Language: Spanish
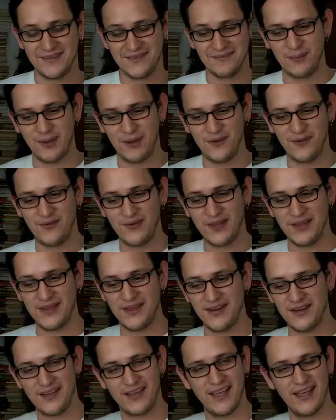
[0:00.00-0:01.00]
primero
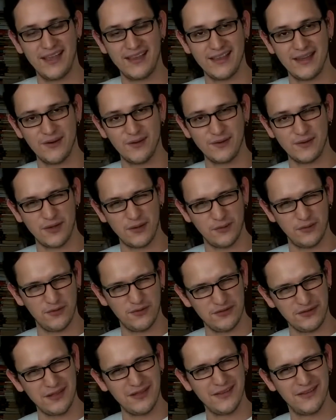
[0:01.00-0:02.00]
fingir que ella no te
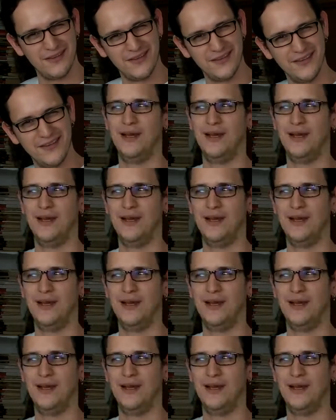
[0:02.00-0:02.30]
gusta